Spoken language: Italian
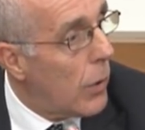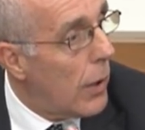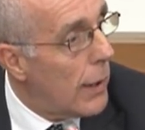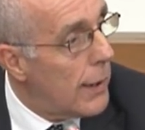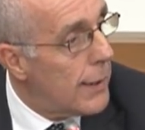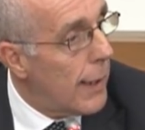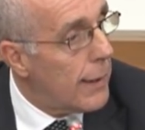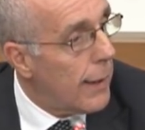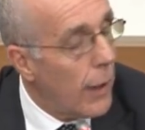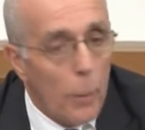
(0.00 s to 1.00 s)

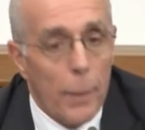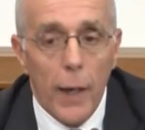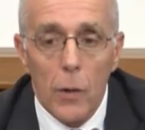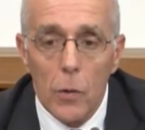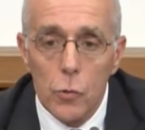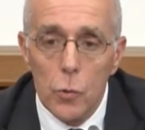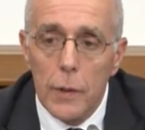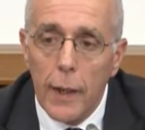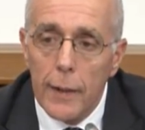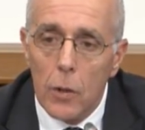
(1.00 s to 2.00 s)
organizzata che operano sul
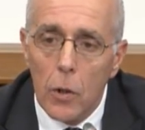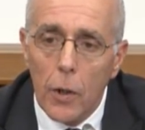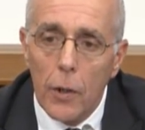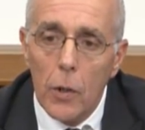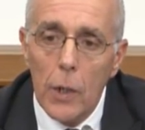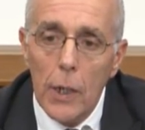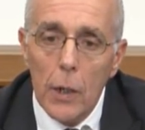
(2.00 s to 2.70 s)
territorio,